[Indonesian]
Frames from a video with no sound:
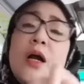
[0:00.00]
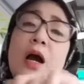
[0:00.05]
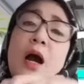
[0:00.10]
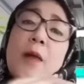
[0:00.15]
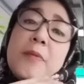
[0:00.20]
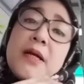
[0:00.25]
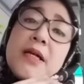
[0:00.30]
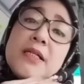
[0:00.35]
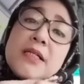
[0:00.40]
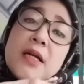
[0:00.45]

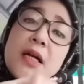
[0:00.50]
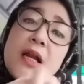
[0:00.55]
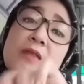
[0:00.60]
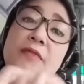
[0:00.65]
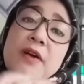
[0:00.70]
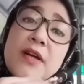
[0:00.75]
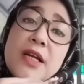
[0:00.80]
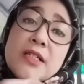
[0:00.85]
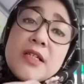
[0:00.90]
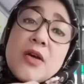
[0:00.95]
apalagi sekarang
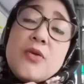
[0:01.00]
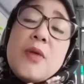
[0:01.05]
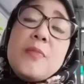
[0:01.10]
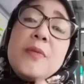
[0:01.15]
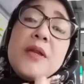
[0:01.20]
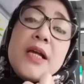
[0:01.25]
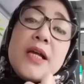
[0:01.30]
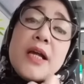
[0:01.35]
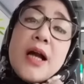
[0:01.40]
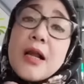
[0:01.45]
Vanessa udah
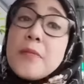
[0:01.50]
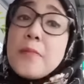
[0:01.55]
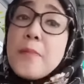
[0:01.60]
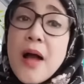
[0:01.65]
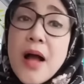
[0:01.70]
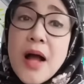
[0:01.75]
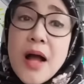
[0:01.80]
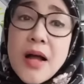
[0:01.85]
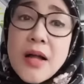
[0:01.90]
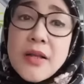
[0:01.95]
meninggal
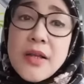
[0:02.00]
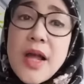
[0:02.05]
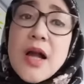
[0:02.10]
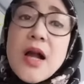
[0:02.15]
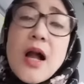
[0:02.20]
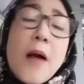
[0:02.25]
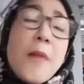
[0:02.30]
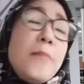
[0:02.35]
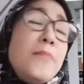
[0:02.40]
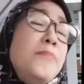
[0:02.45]
pak
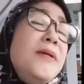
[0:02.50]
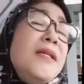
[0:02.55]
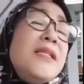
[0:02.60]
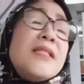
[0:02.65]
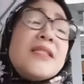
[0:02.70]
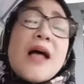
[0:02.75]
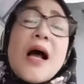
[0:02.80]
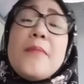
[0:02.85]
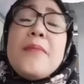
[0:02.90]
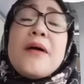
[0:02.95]
dia nggak
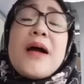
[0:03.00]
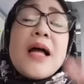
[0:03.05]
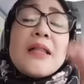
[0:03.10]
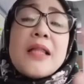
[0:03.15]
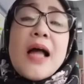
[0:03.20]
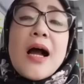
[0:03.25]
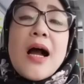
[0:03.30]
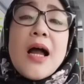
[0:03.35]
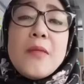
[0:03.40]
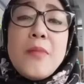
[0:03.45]
bisa
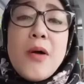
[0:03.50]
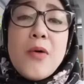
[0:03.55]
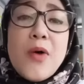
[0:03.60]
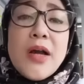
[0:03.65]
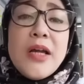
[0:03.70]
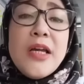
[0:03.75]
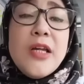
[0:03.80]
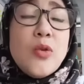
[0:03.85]
mengatakan bahwa